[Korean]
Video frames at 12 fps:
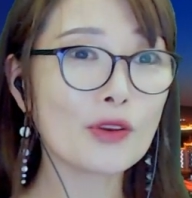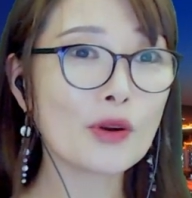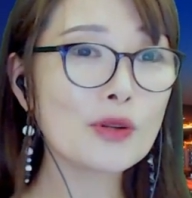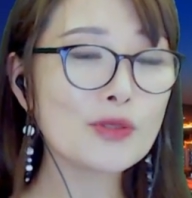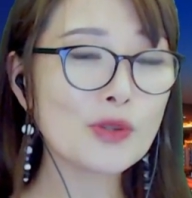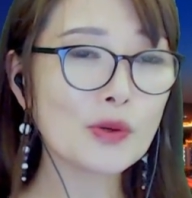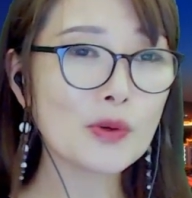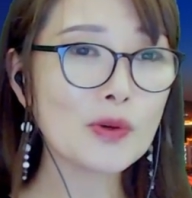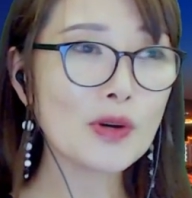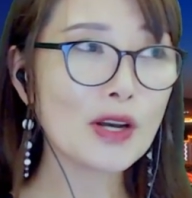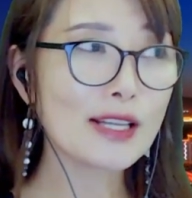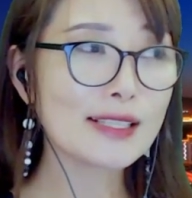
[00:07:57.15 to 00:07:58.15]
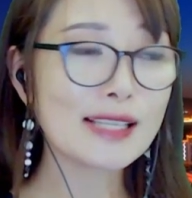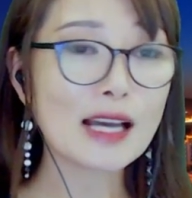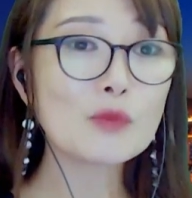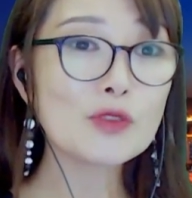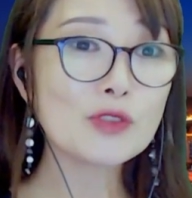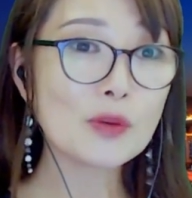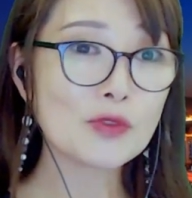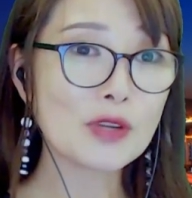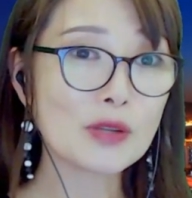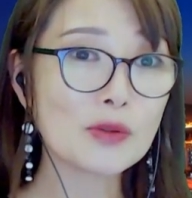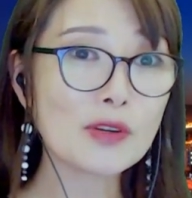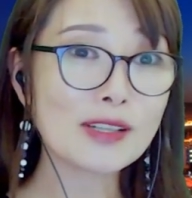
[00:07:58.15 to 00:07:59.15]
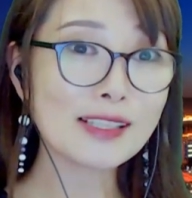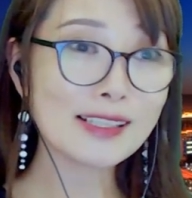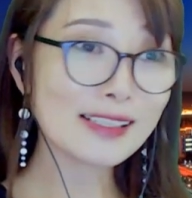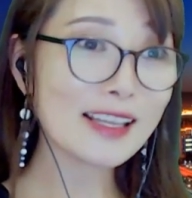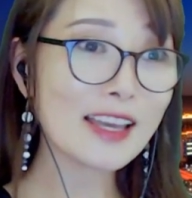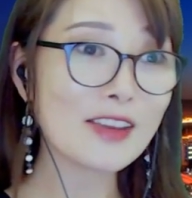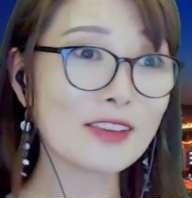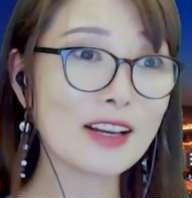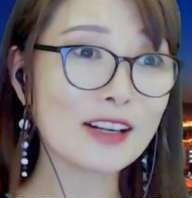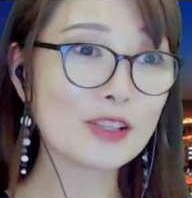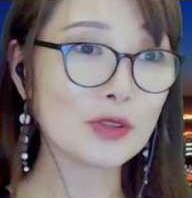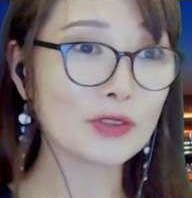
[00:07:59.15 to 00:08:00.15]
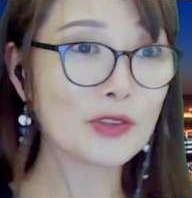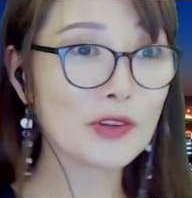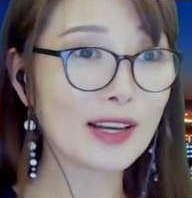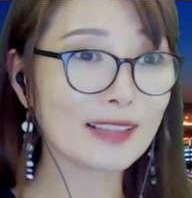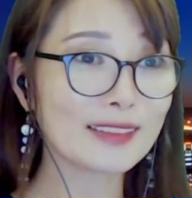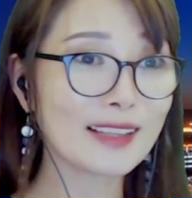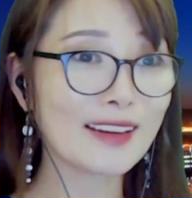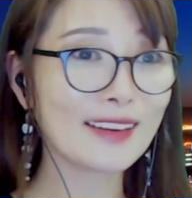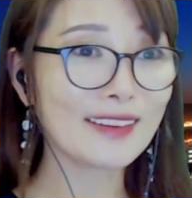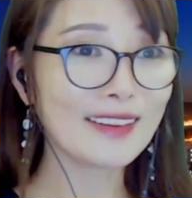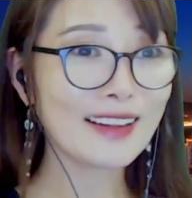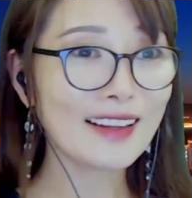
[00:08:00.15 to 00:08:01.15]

결론적으로 작문 점수에도 크게 영향을 줬던 것 같아요.